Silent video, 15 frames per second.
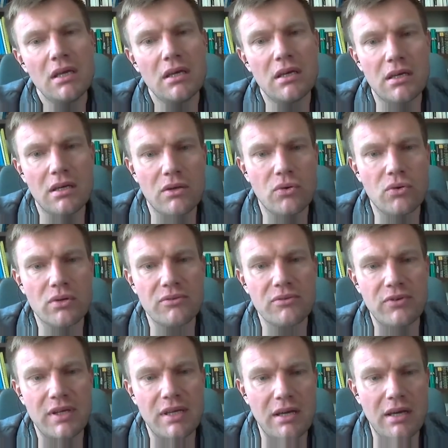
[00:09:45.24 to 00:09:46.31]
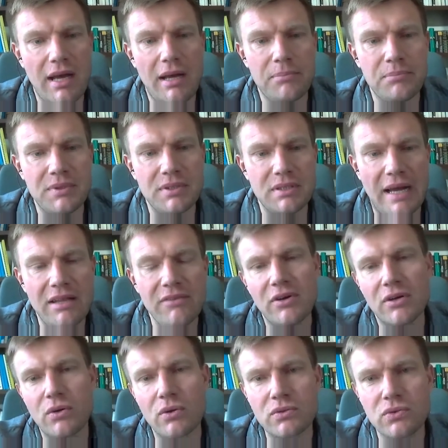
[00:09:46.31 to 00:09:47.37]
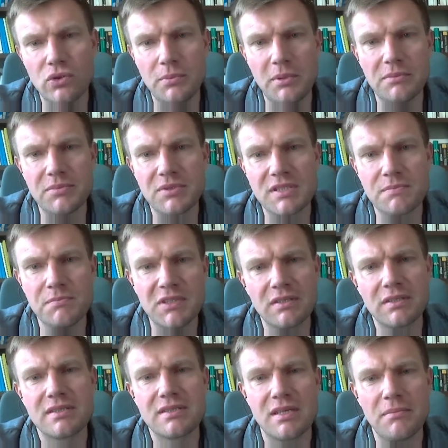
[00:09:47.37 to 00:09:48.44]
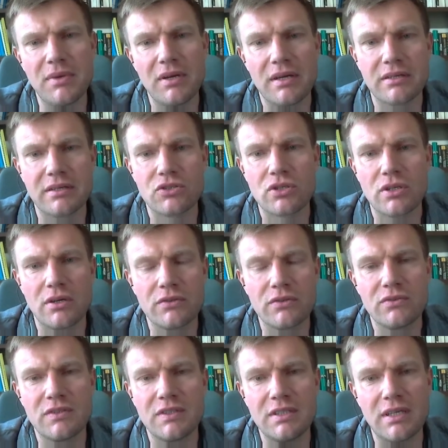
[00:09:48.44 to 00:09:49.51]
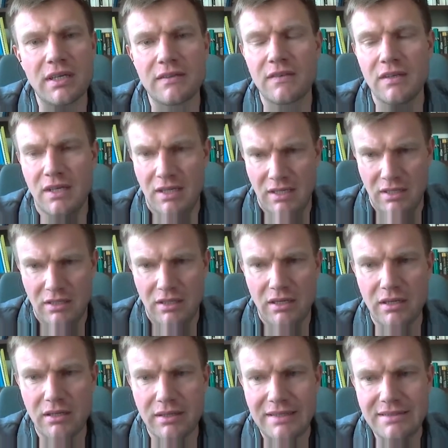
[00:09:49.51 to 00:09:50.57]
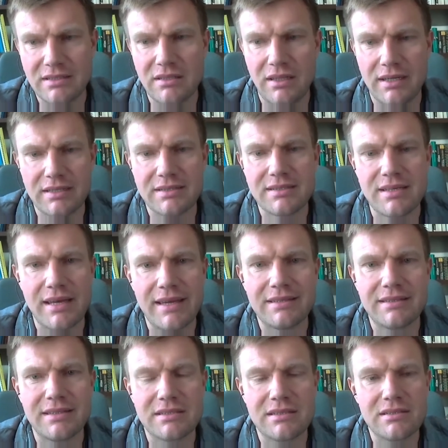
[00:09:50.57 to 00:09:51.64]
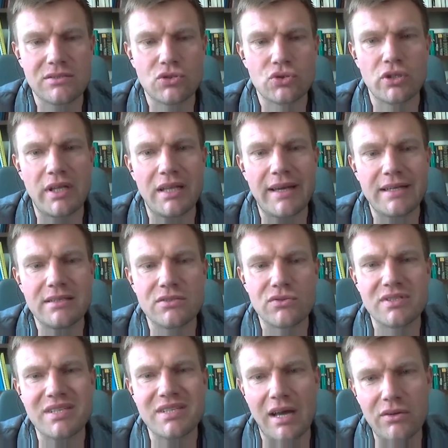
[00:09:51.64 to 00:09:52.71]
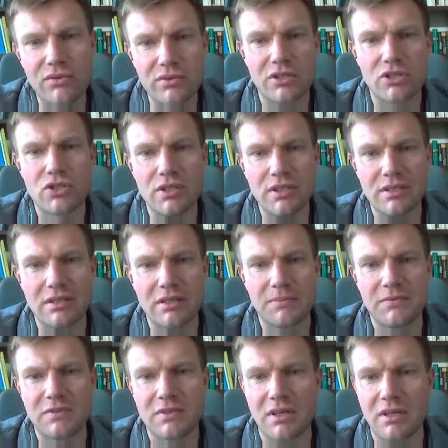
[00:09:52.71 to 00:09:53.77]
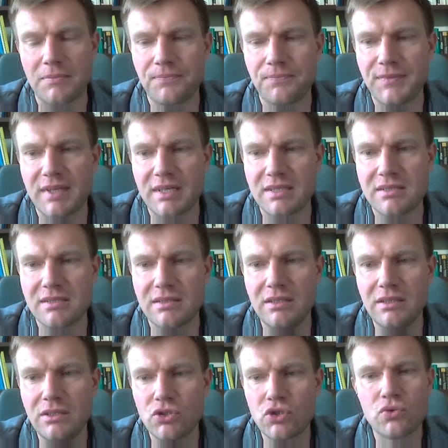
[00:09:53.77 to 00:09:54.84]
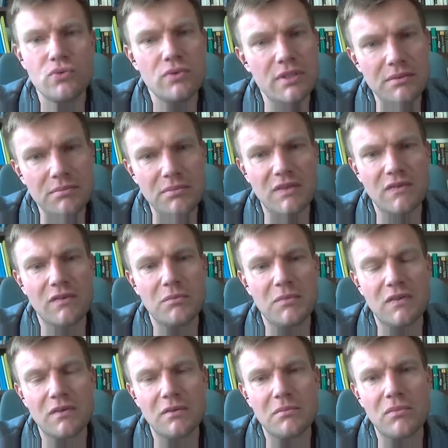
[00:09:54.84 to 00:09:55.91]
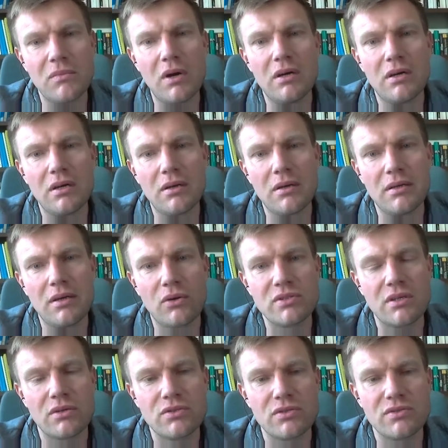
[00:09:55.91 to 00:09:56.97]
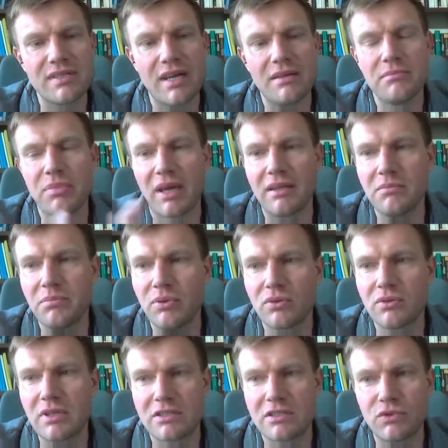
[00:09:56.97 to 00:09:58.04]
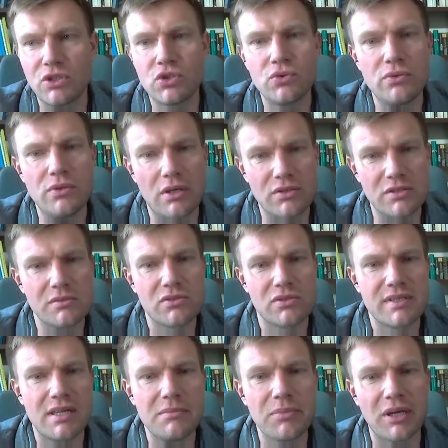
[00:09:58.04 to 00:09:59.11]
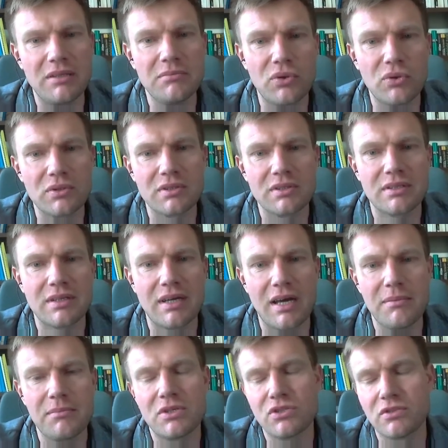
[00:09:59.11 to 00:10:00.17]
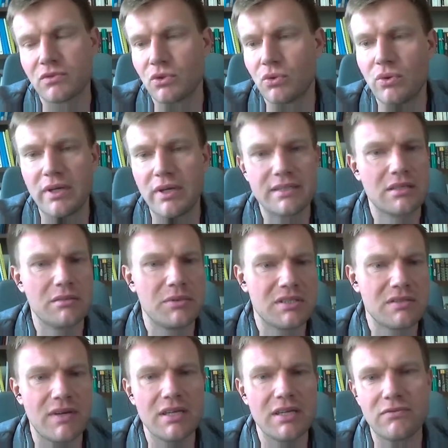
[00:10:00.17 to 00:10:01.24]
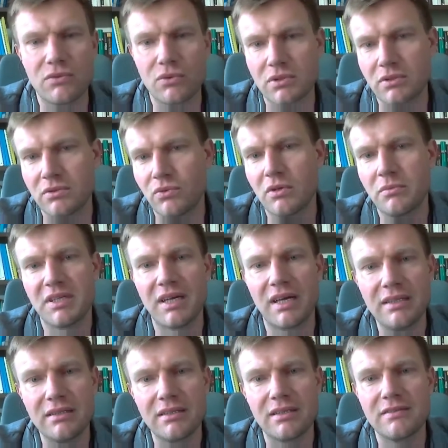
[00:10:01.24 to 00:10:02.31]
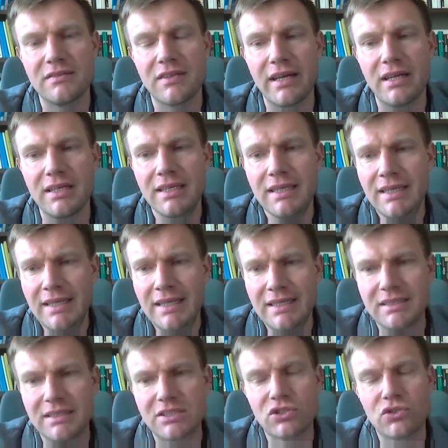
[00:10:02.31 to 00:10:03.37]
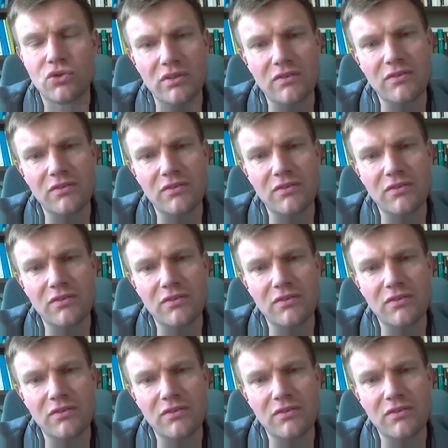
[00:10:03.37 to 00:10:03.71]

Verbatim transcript: äh, ungefähr ab äh, Anfang Oktober bis Mitte Dezember angeschaut und die hat äh, ganz klar gezeigt, dass es schon allein soziale Unterschiede gibt. Ähm, dass die Schulen mit, mit einem äh, aus, aus sozialen Brennpunkten, also wo die Schüler aus sozialen Brennpunkten kamen, also wo hohe SGB-II-Quoten, hohe Migrantenanteile, dass dort